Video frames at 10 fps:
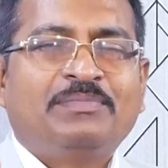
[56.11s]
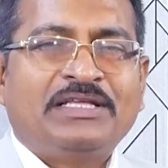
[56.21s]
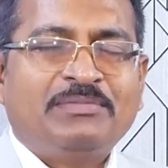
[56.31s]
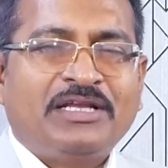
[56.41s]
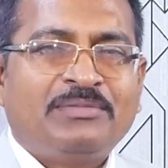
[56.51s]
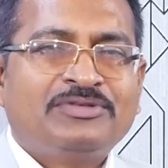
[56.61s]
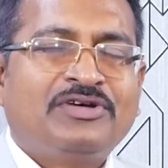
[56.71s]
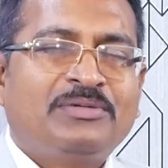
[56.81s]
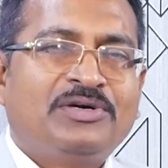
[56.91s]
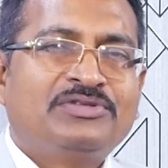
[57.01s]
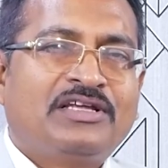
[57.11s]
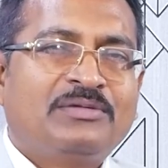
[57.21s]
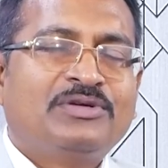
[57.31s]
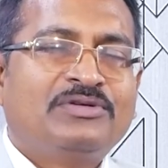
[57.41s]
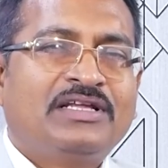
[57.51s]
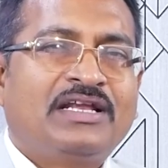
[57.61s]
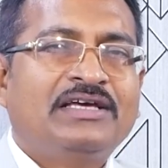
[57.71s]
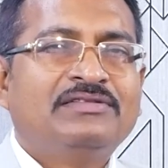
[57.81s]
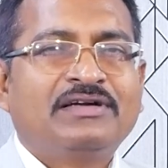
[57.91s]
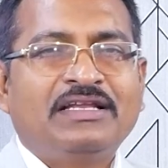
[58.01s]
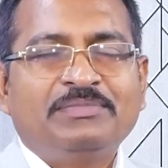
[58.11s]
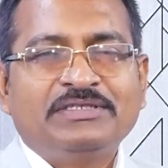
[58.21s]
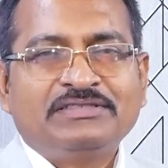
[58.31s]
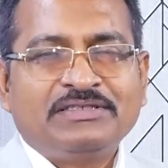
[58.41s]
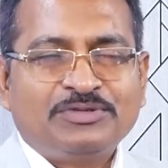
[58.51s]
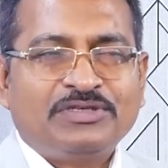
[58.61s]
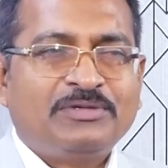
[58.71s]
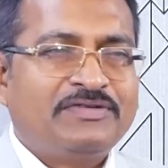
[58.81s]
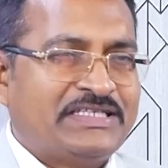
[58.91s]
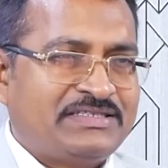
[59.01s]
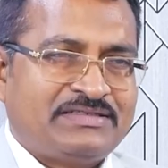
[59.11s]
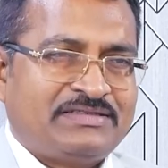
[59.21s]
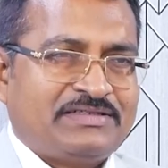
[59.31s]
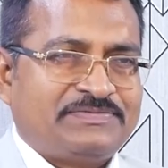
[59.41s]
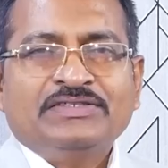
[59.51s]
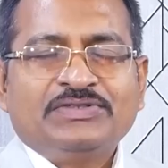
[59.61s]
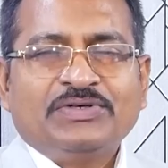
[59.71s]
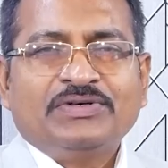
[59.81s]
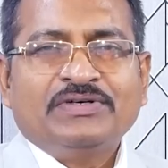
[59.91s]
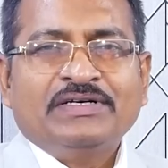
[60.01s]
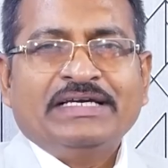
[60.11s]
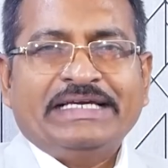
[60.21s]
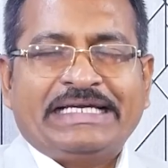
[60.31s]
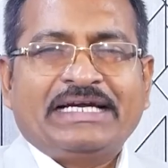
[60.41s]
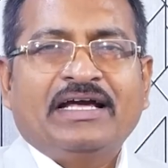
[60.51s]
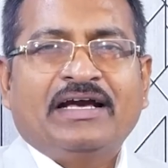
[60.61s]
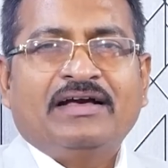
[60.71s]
పద్మనాభ స్వామి అవతారంలో ఉన్న రాయితో కలిపేసి సముద్రంలో వేసేస్తారు సో ఇక్కడ